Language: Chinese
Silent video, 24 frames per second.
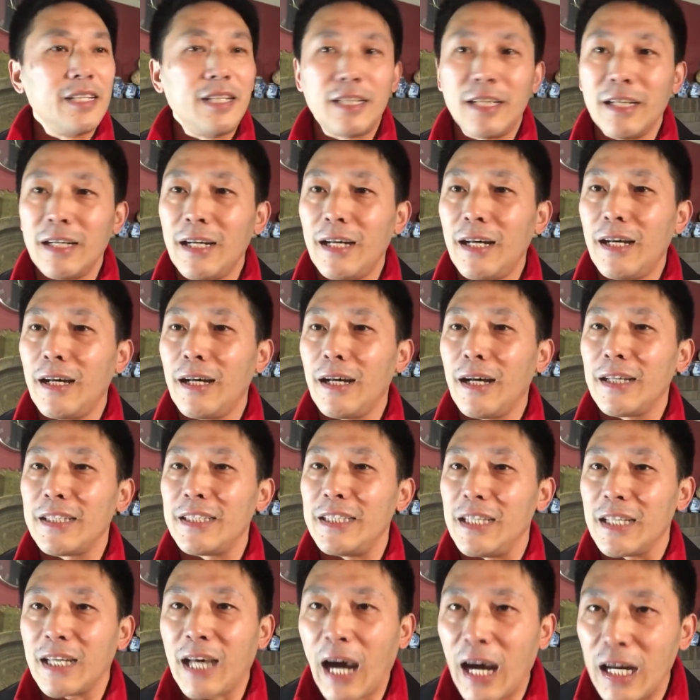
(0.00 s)
你的
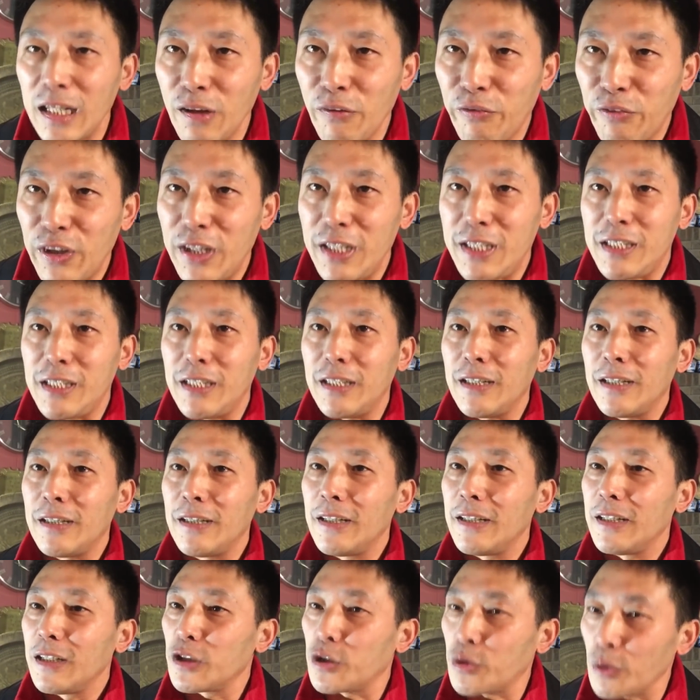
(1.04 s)
你开的飞机。
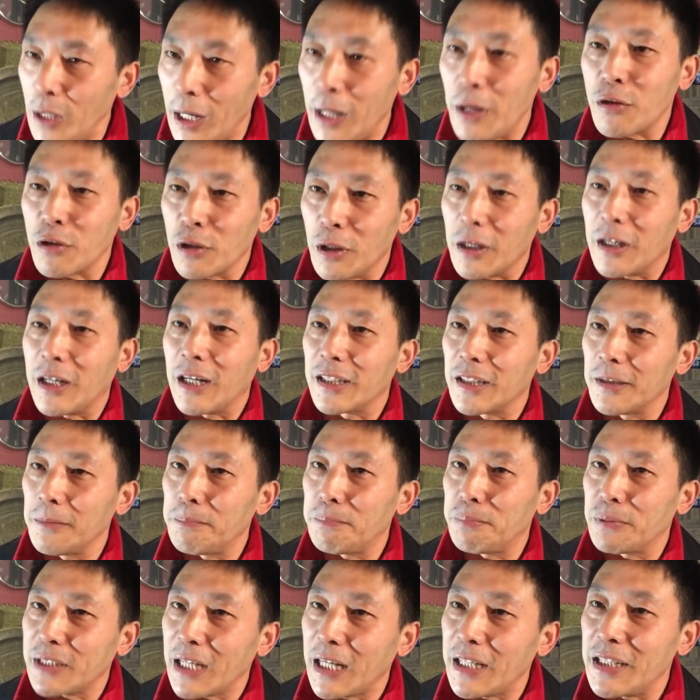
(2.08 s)
虽然说可
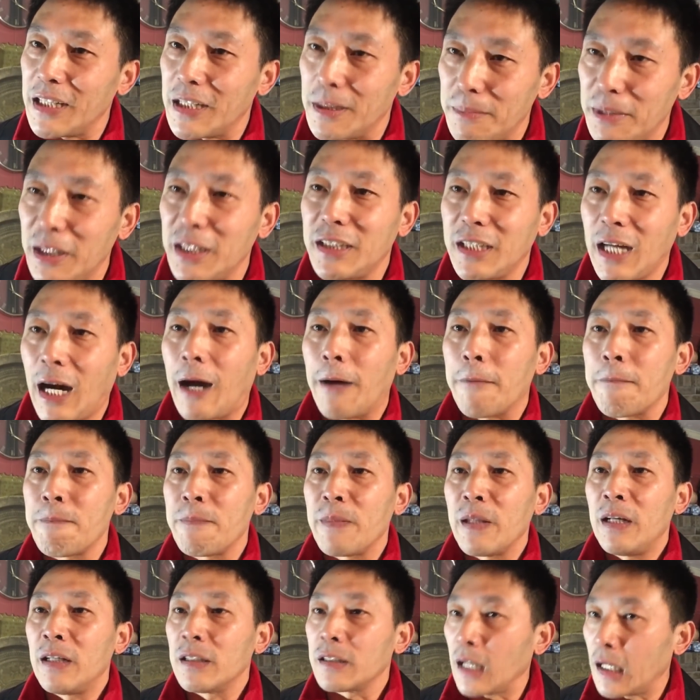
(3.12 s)
能不在你的名下，
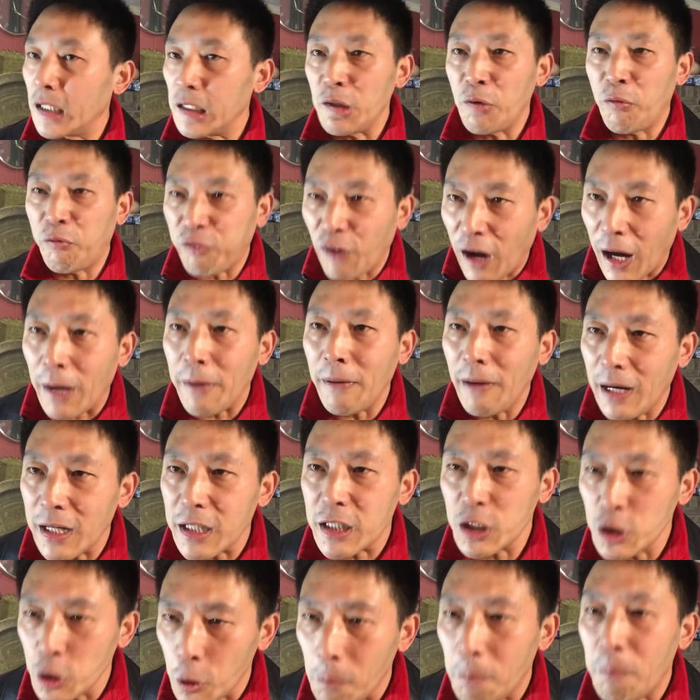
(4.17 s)
但是法院
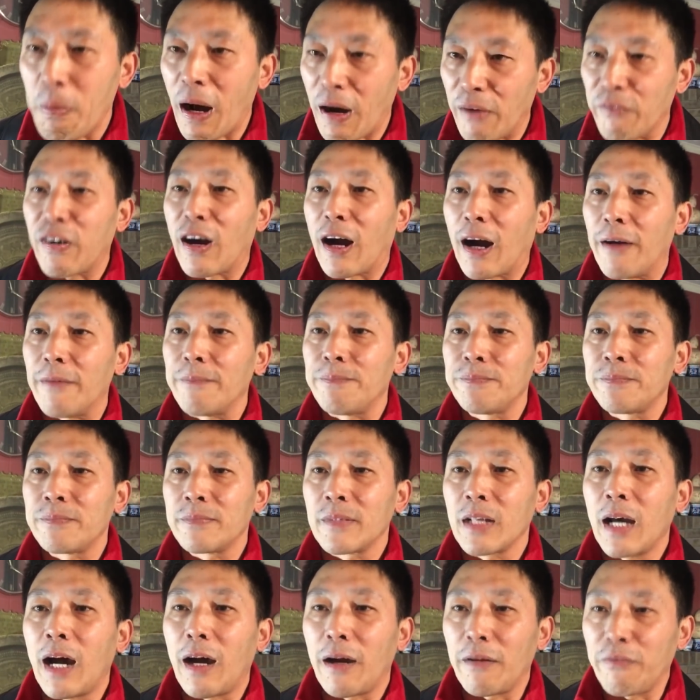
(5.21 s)
是有办法
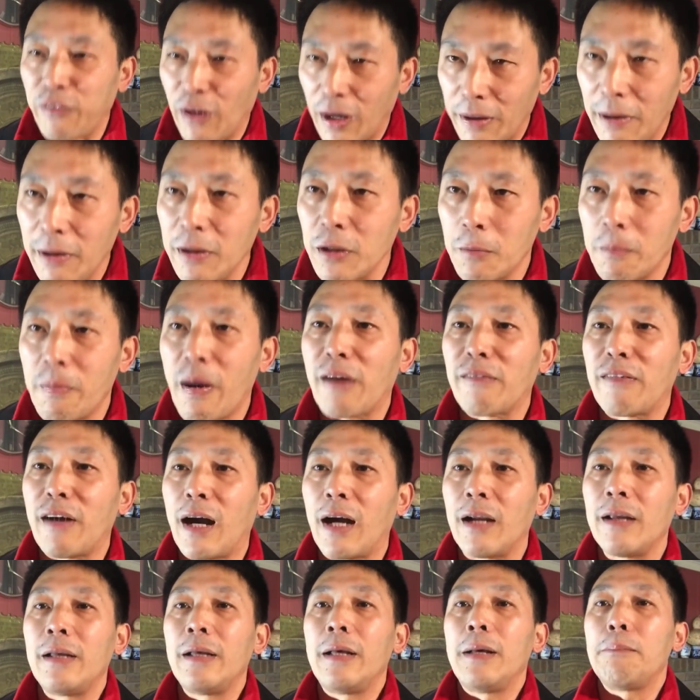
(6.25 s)
啊，法院有办
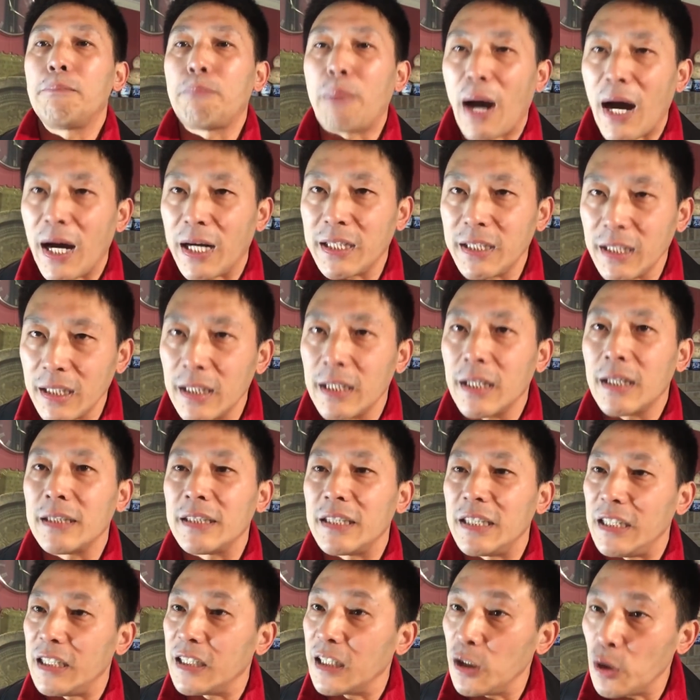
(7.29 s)
法把这个
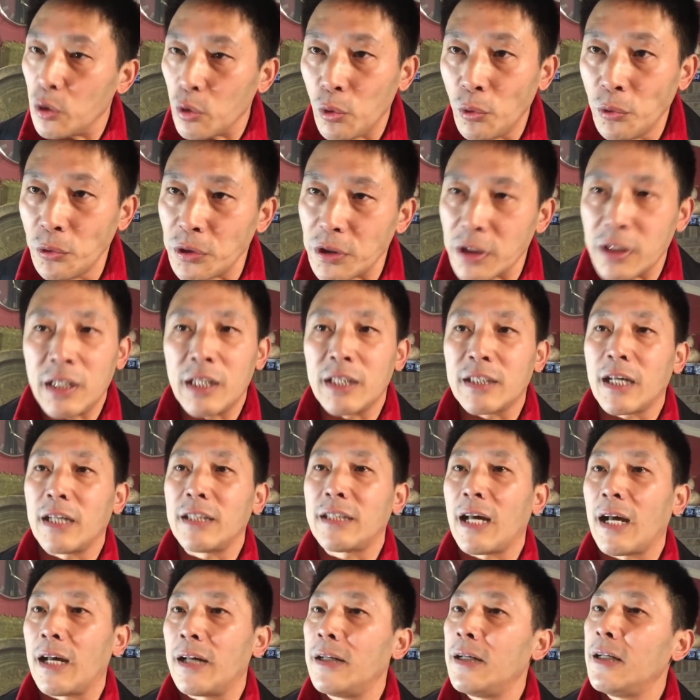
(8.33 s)
你能控制的财
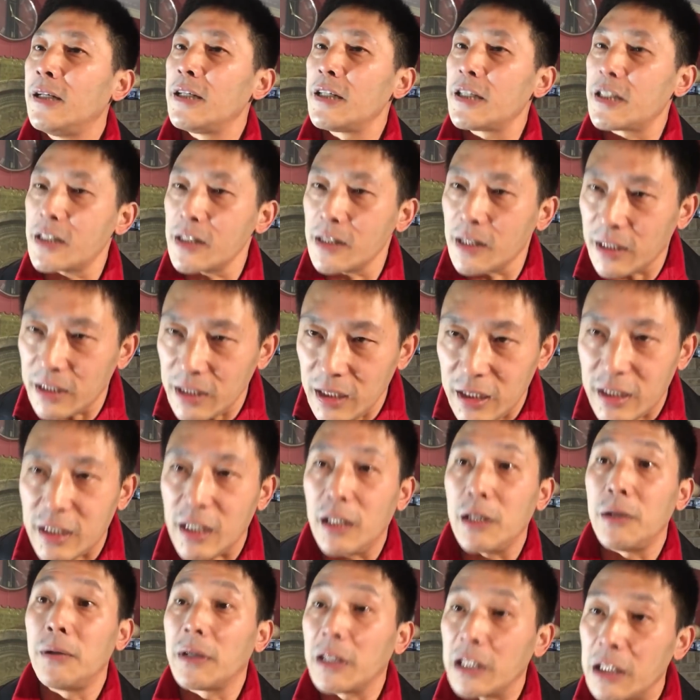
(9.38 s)
产是给你截
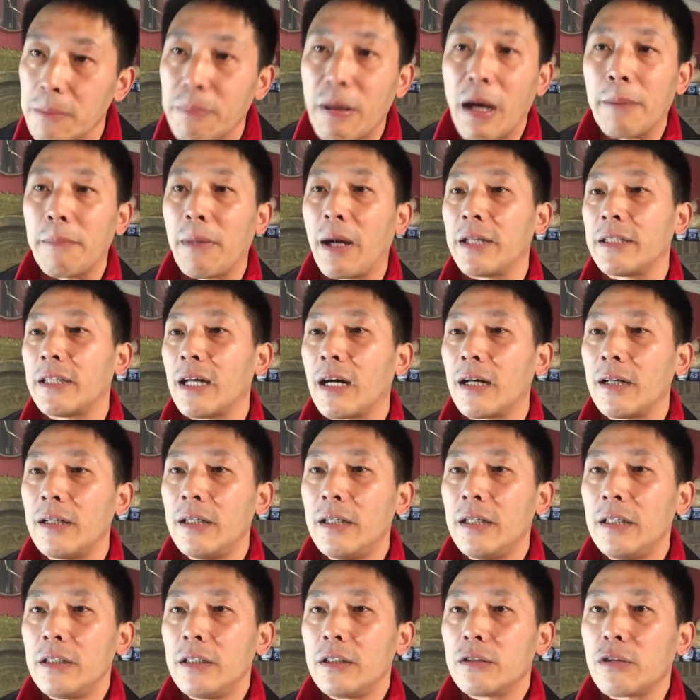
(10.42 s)
留、给你拍卖的。
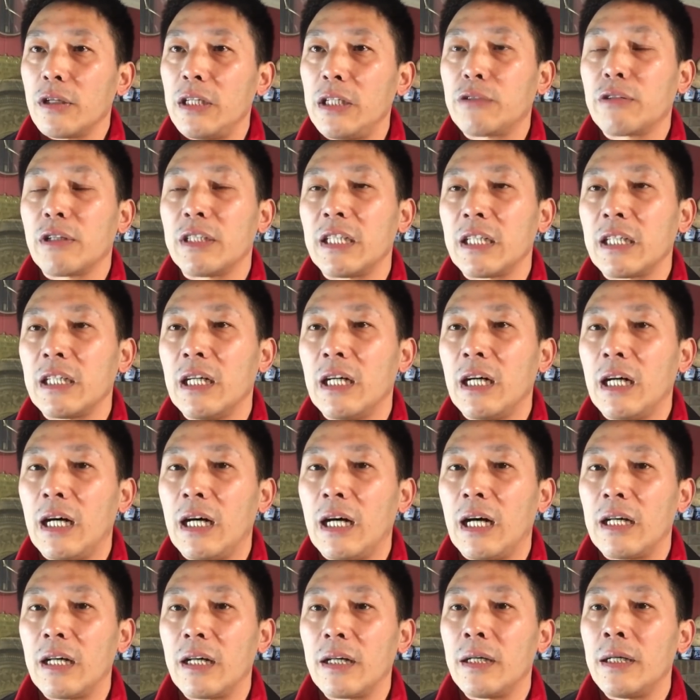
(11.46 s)
所以说这
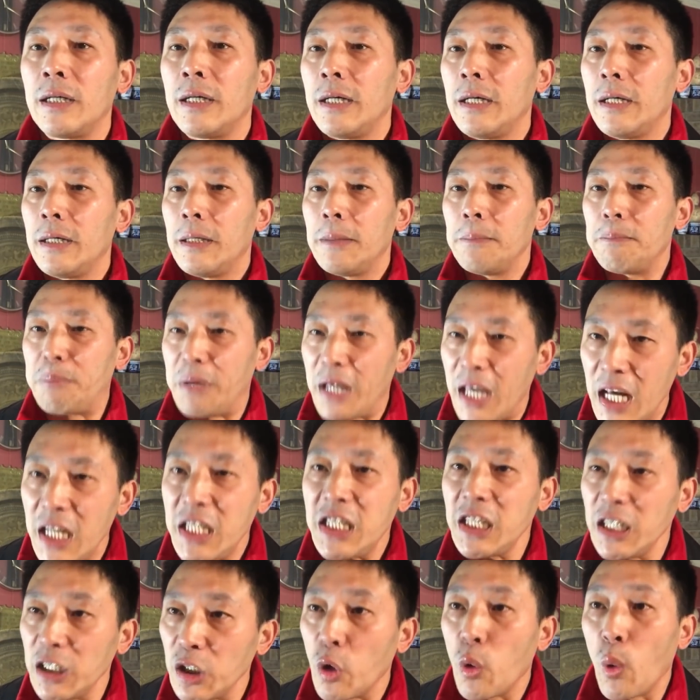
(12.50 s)
个别
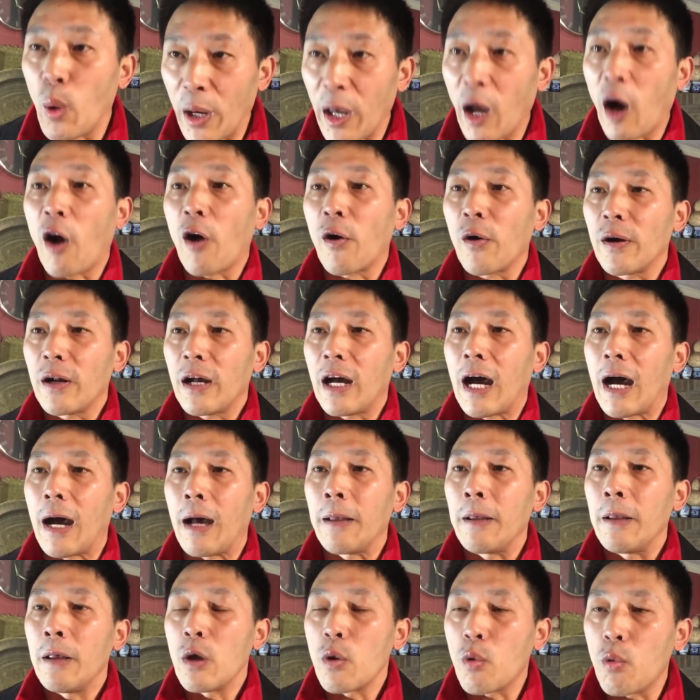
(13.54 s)
信国妖
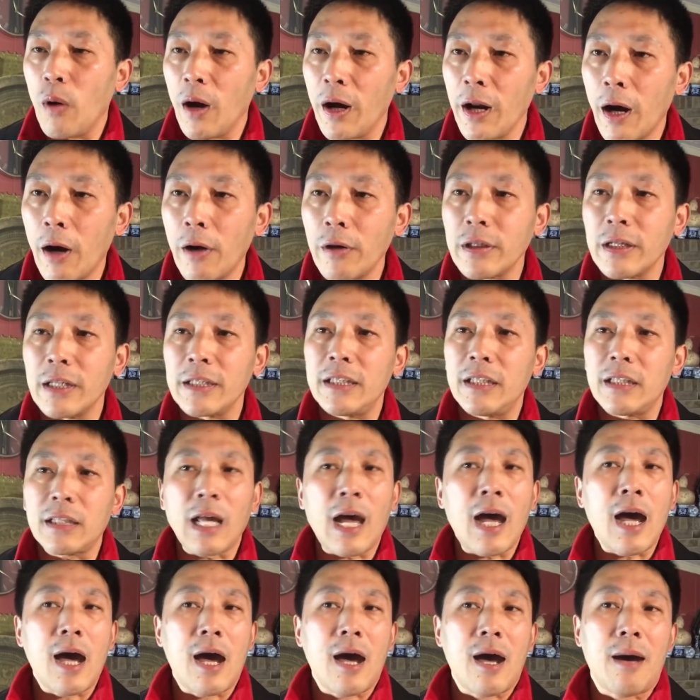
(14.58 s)
啊，国妖的一
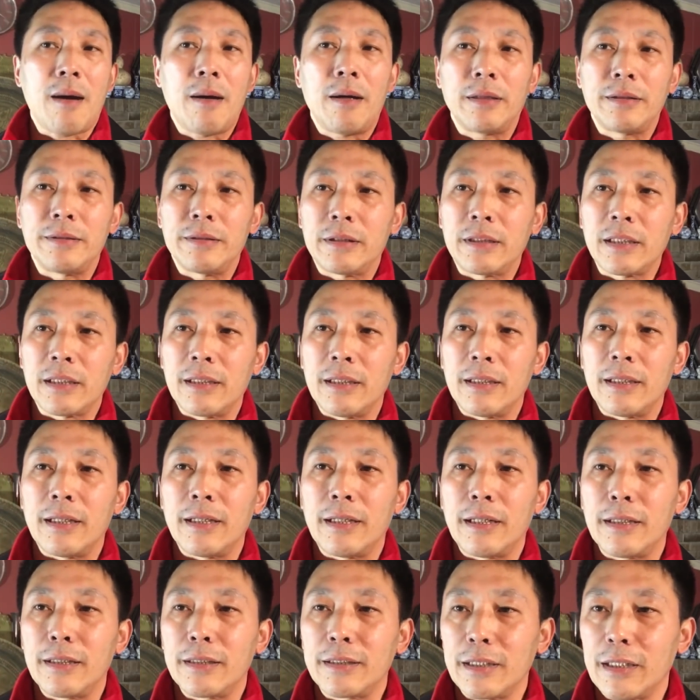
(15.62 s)
大这
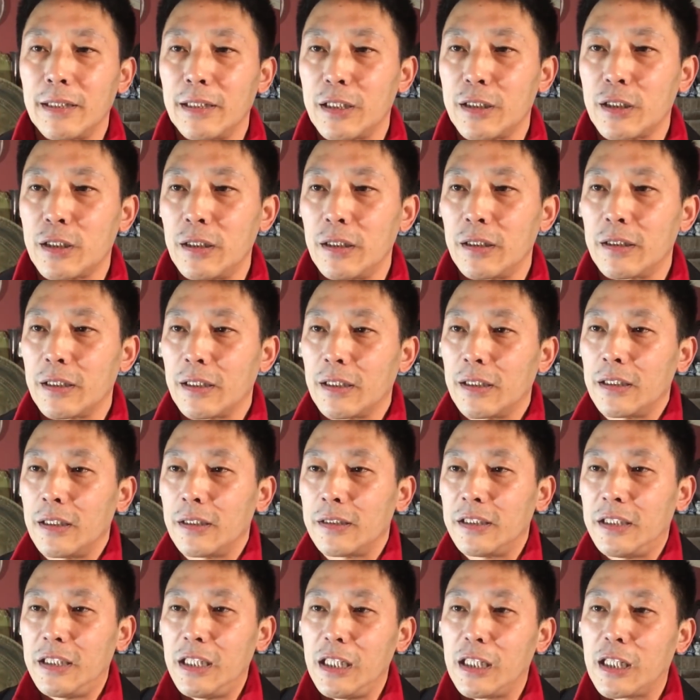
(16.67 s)
个这个这个
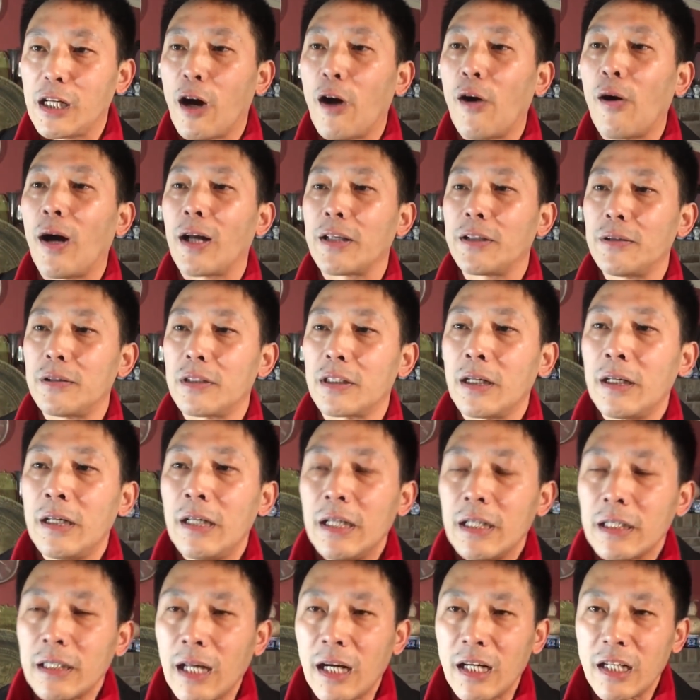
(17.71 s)
技巧啊，就是
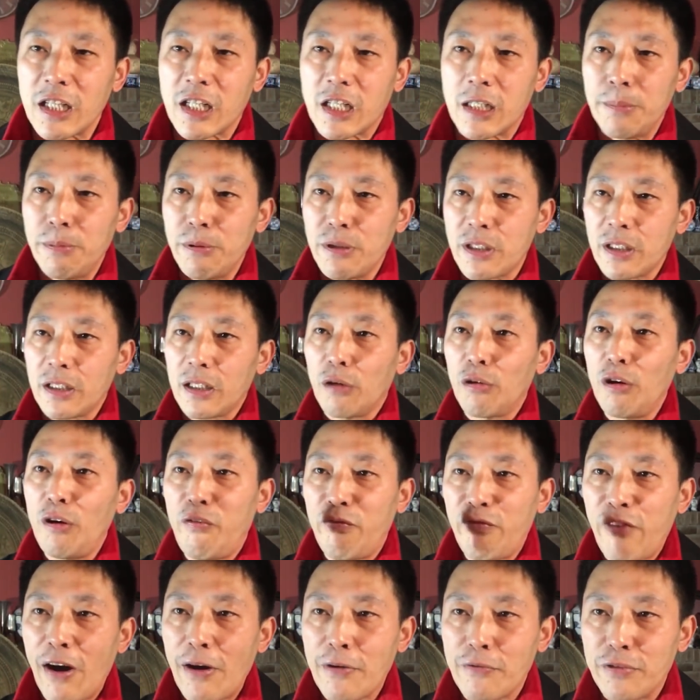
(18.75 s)
他时不时的会
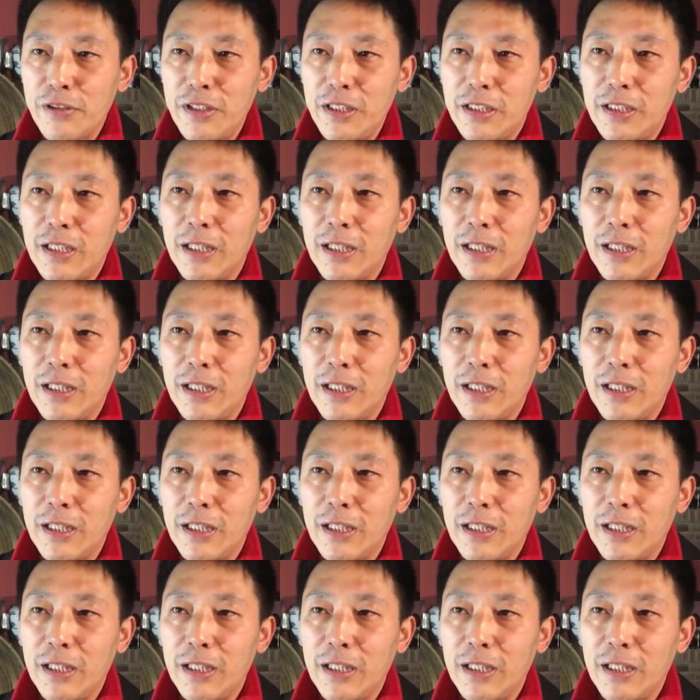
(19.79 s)
放出一